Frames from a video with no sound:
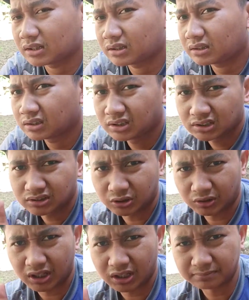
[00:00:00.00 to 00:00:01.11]
uh,
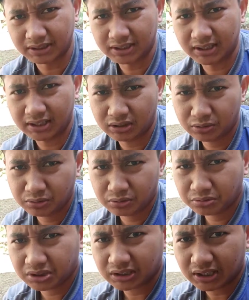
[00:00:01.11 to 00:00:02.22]
betina
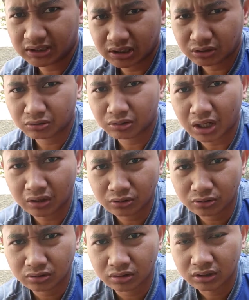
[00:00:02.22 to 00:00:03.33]
itu stres atau
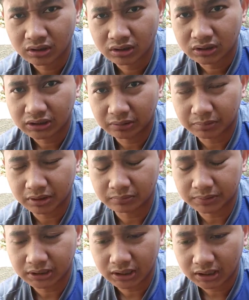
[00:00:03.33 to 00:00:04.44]
takut yang
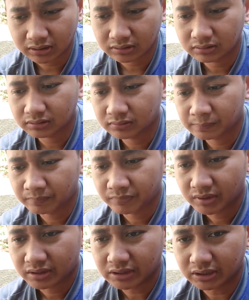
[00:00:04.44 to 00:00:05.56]
berlebihan
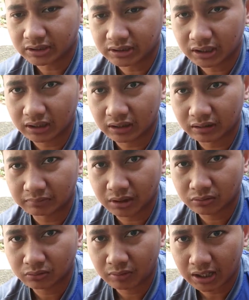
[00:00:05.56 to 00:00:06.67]
jadi dia nggak
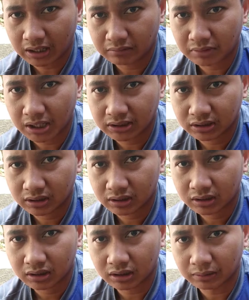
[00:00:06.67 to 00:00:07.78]
mau makan
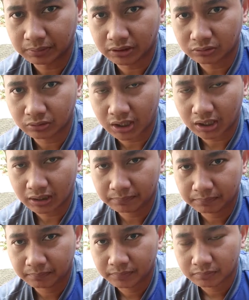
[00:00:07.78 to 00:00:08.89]
makannya nggak begitu lahap
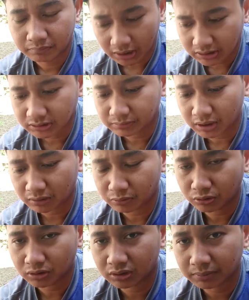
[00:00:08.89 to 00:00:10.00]
makan sih makan
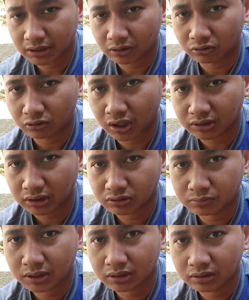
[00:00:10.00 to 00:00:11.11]
bro tetap ada kotorannya
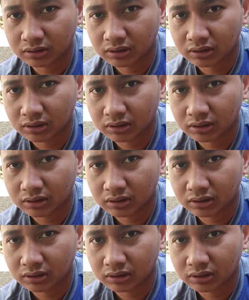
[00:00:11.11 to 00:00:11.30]
cuman